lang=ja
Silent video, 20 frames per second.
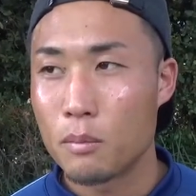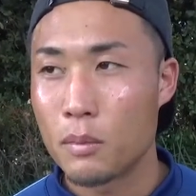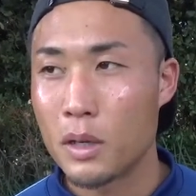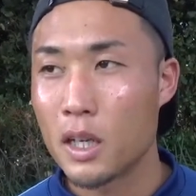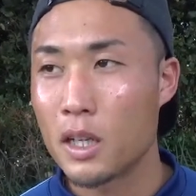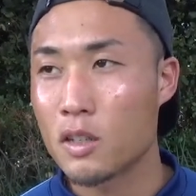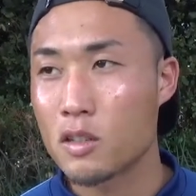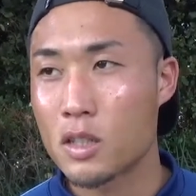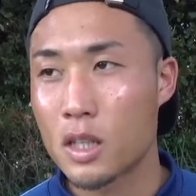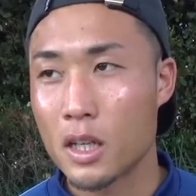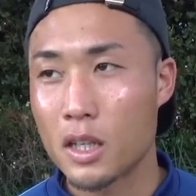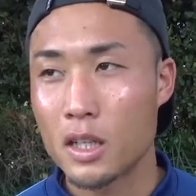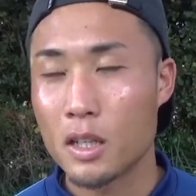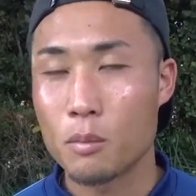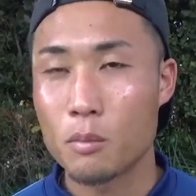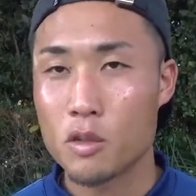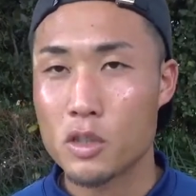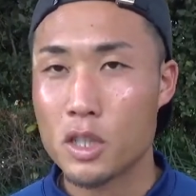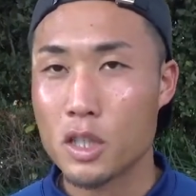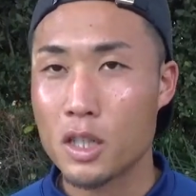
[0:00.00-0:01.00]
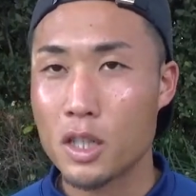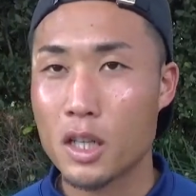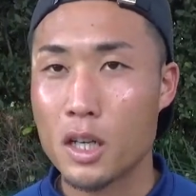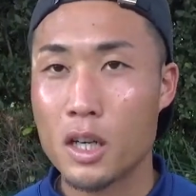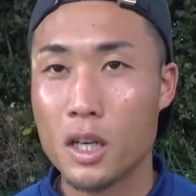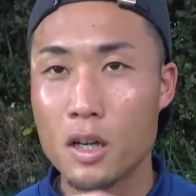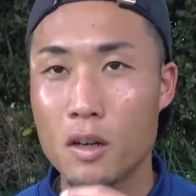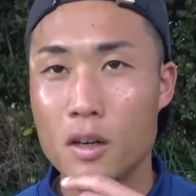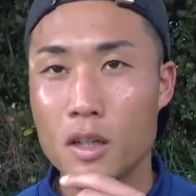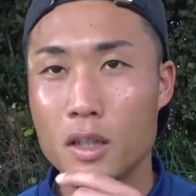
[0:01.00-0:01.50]
前の3人もしっかり
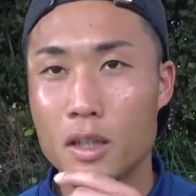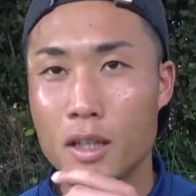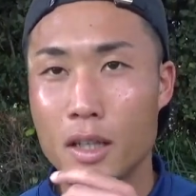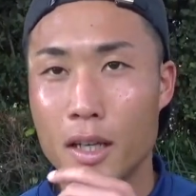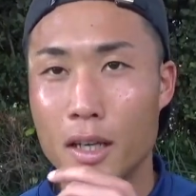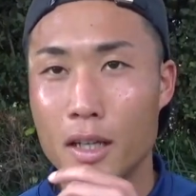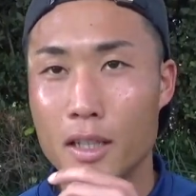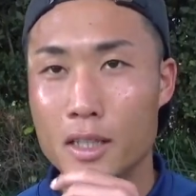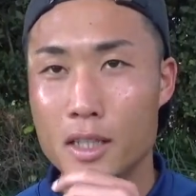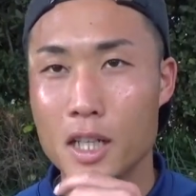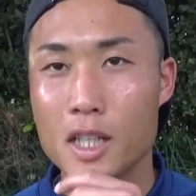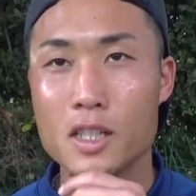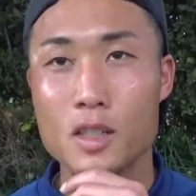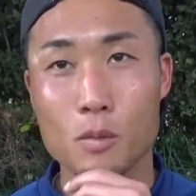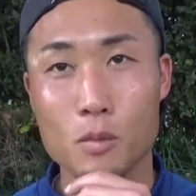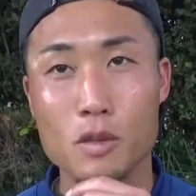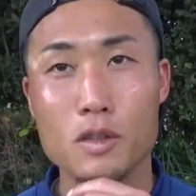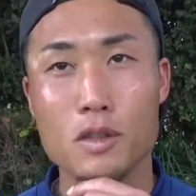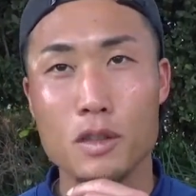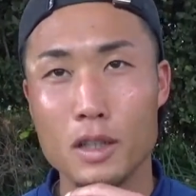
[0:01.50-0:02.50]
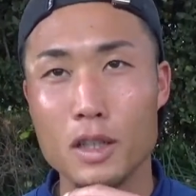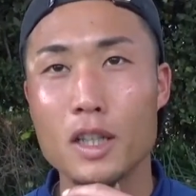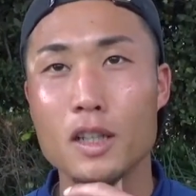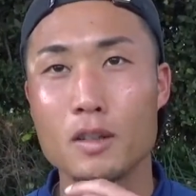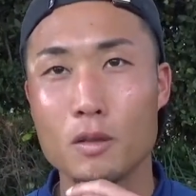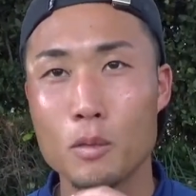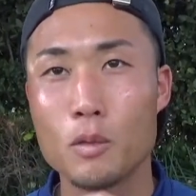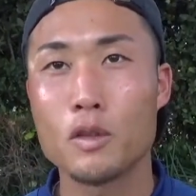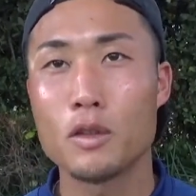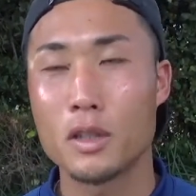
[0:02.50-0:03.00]
関わってチャンスも作れた
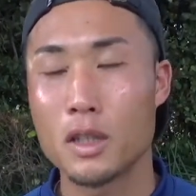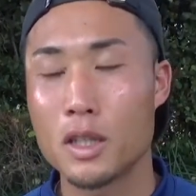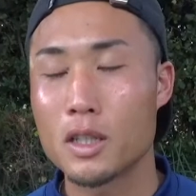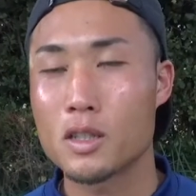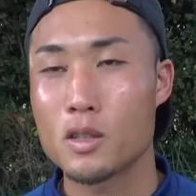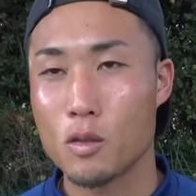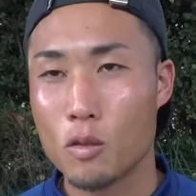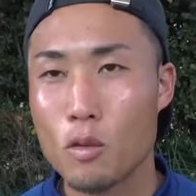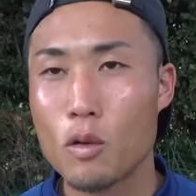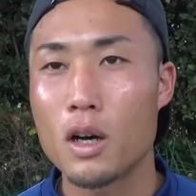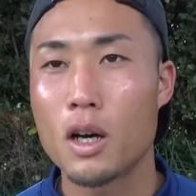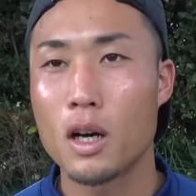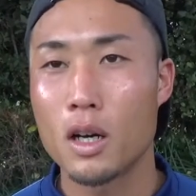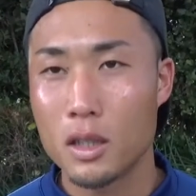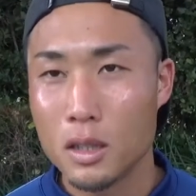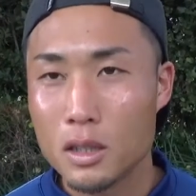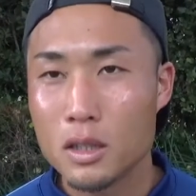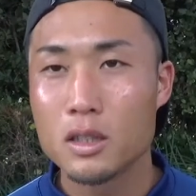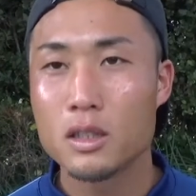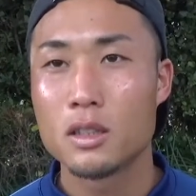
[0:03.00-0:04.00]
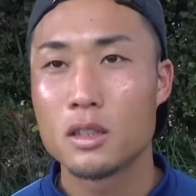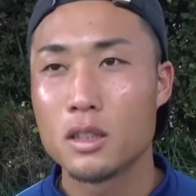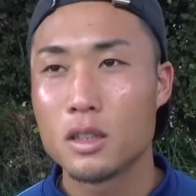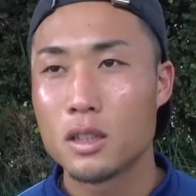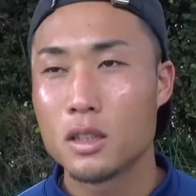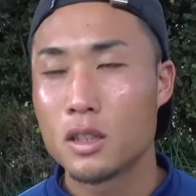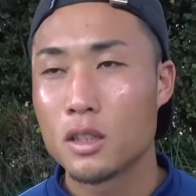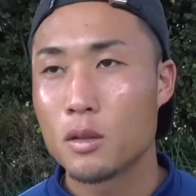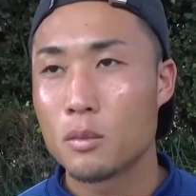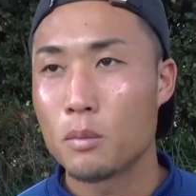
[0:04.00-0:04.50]
と思うんそこは、
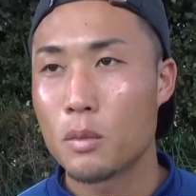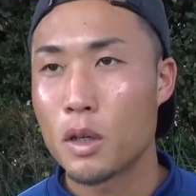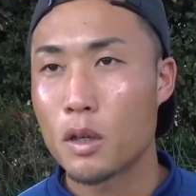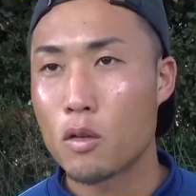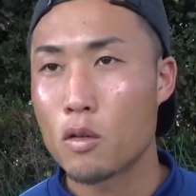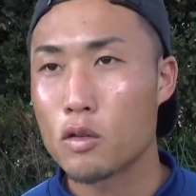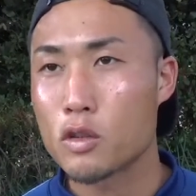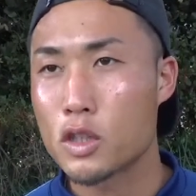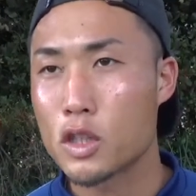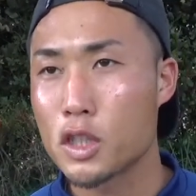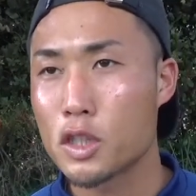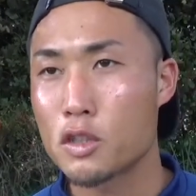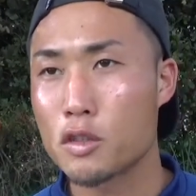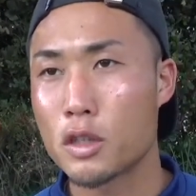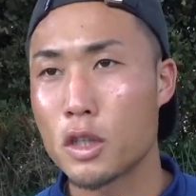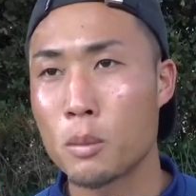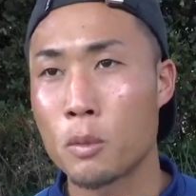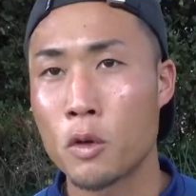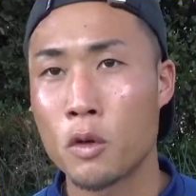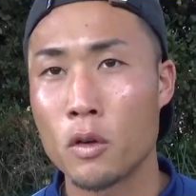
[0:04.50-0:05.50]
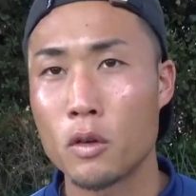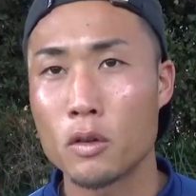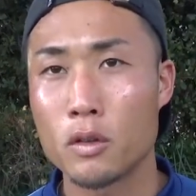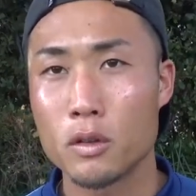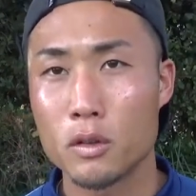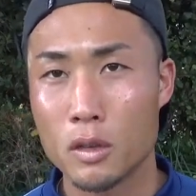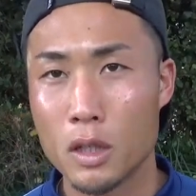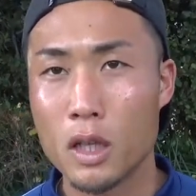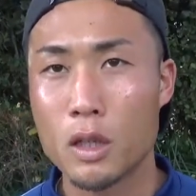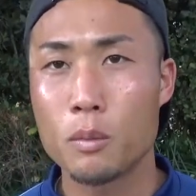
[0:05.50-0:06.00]
まあ、今シーズンでも
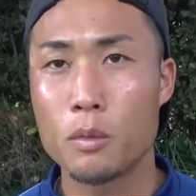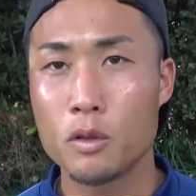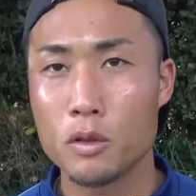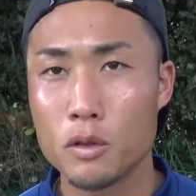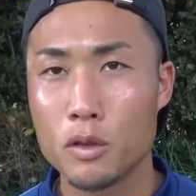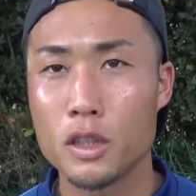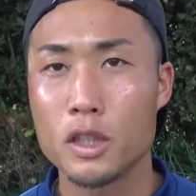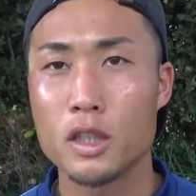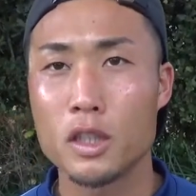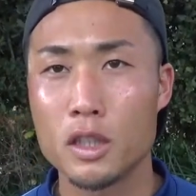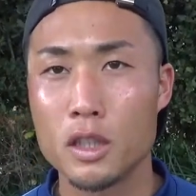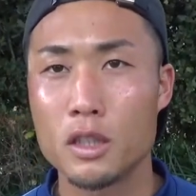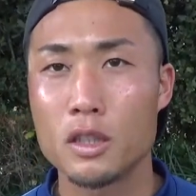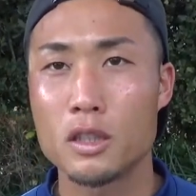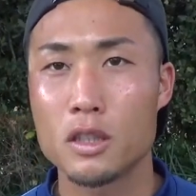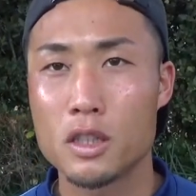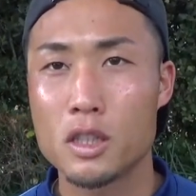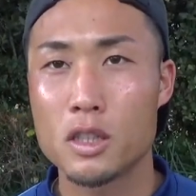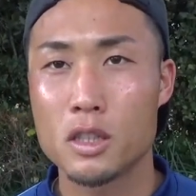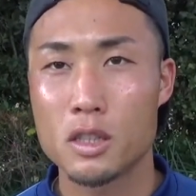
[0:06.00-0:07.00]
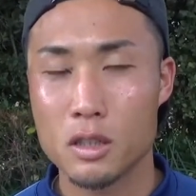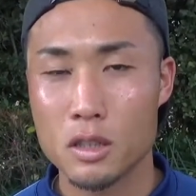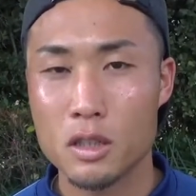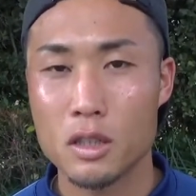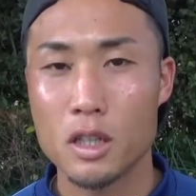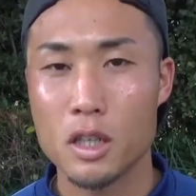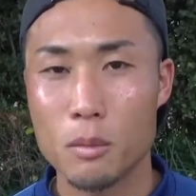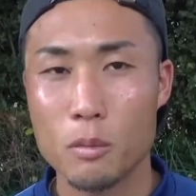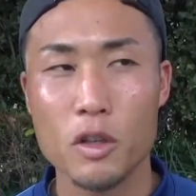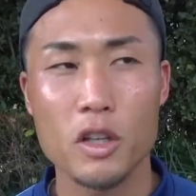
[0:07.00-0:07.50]
だいぶいい
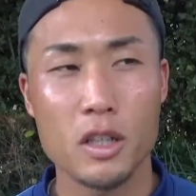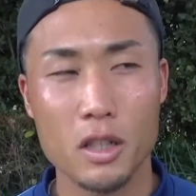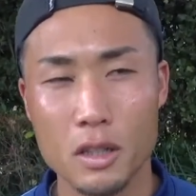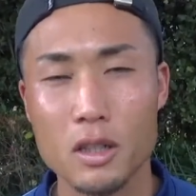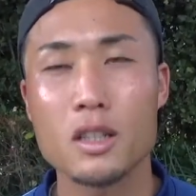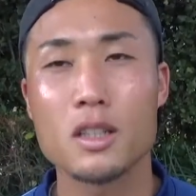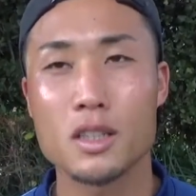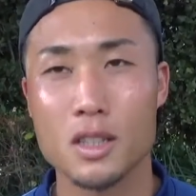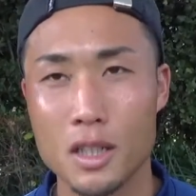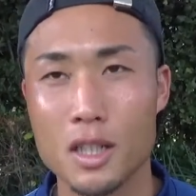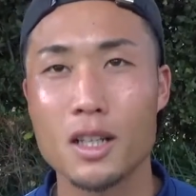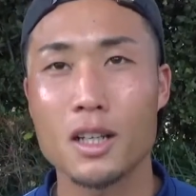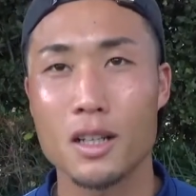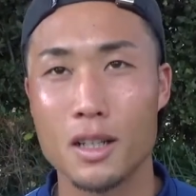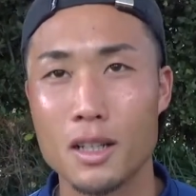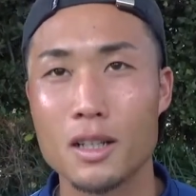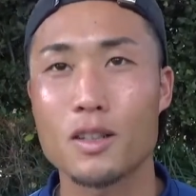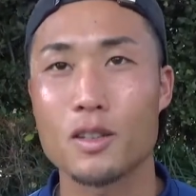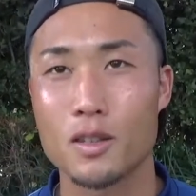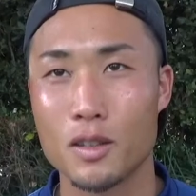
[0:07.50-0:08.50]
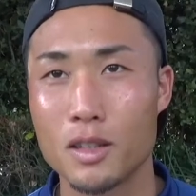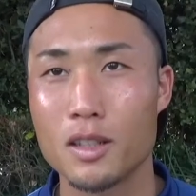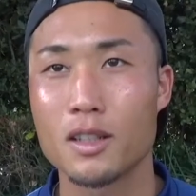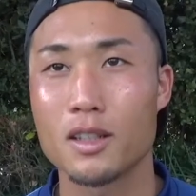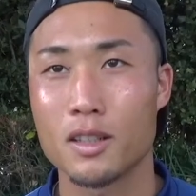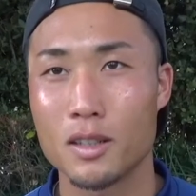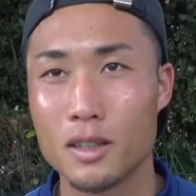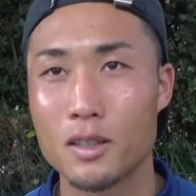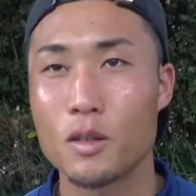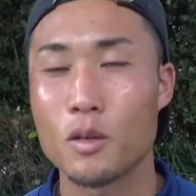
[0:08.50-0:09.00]
ゲームになったんじゃないかなと
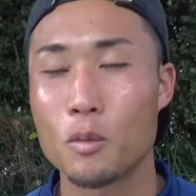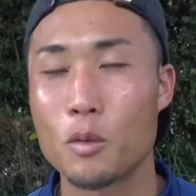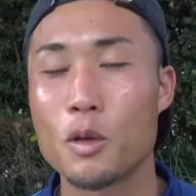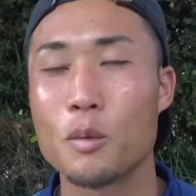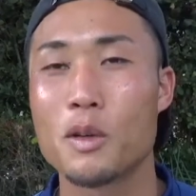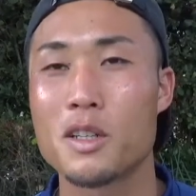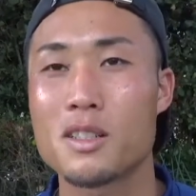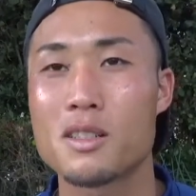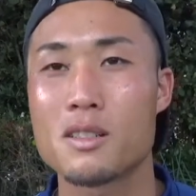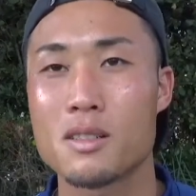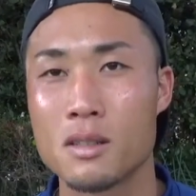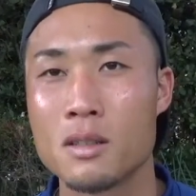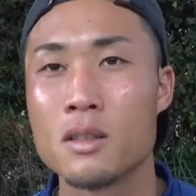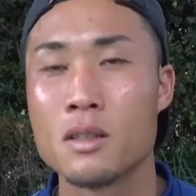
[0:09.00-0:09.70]
思います。